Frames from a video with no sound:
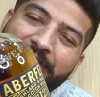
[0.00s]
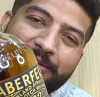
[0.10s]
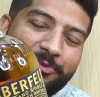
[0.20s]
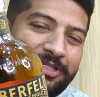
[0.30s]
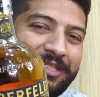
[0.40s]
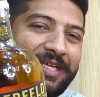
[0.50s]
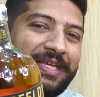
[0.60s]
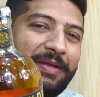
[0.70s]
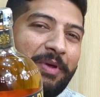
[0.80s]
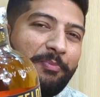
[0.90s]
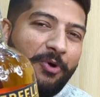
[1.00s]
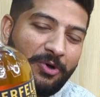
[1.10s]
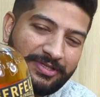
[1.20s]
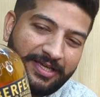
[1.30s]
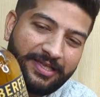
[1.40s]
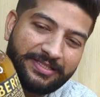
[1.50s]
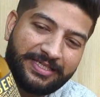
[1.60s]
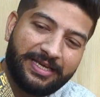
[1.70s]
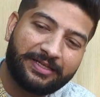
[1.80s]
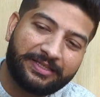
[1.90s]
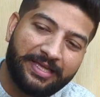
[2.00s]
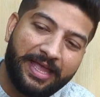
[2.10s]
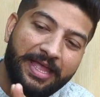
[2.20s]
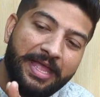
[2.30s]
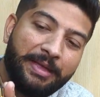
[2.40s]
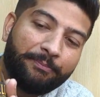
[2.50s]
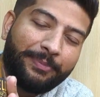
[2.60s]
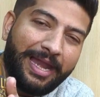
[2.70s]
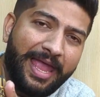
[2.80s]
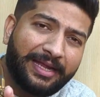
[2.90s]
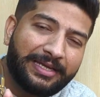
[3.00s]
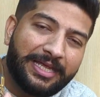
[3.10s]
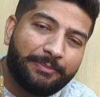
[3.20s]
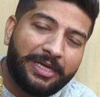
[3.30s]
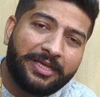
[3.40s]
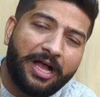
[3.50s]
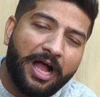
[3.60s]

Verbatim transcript: ये मुझे देखने में बहुत ज्यादा अच्छी लगती है ब्लैक लेबलिंग